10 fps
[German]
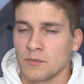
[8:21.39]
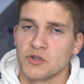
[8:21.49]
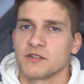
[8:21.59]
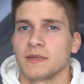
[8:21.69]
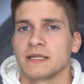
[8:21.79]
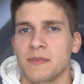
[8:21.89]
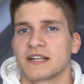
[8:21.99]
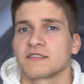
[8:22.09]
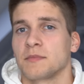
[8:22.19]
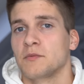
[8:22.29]
Möchte man die
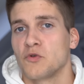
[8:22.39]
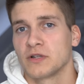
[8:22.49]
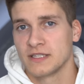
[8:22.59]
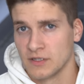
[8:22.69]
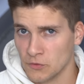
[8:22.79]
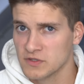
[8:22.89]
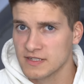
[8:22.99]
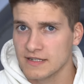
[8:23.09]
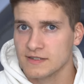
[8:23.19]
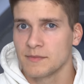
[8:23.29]
maximal mögliche
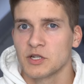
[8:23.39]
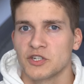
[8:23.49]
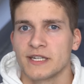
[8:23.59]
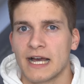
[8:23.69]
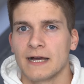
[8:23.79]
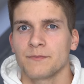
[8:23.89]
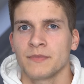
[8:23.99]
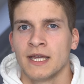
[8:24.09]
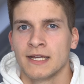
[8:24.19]
Nutzlast der Maschine haben,